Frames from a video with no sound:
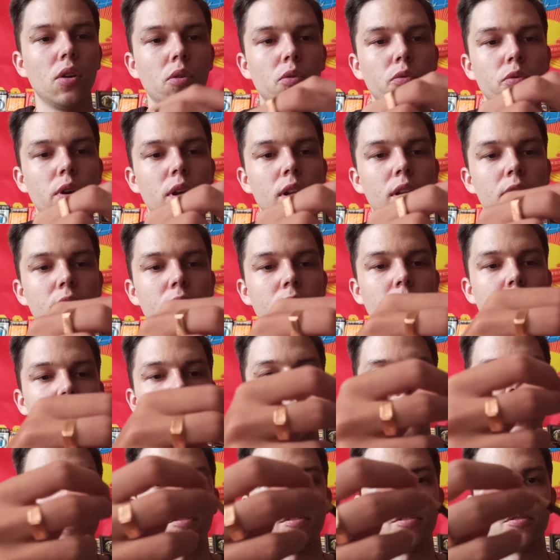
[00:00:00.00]
В фиолетовой
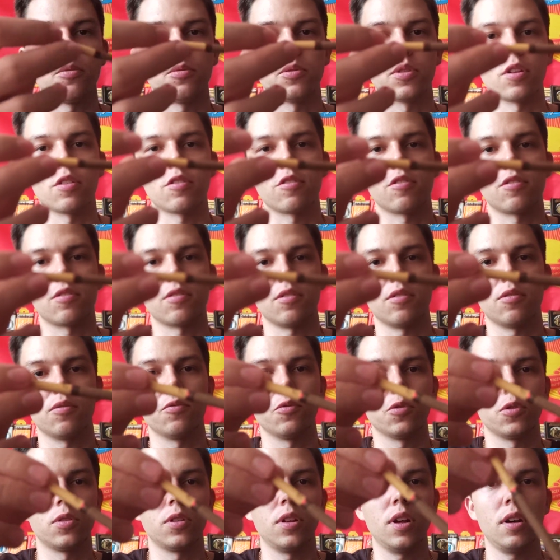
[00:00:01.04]
версии у нас а
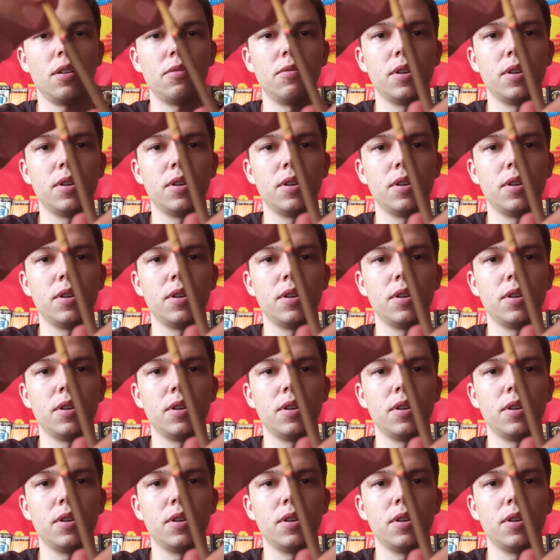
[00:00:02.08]
вот так